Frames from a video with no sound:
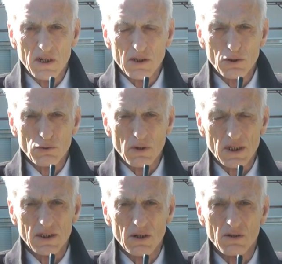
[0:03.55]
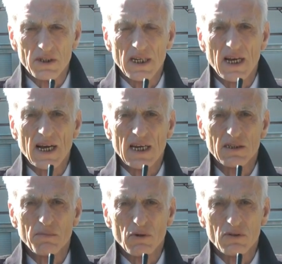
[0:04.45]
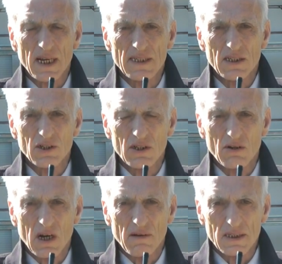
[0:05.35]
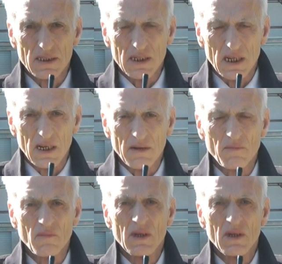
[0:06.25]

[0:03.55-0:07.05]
ristrutturazione della casa protetta Gino Cavazzini.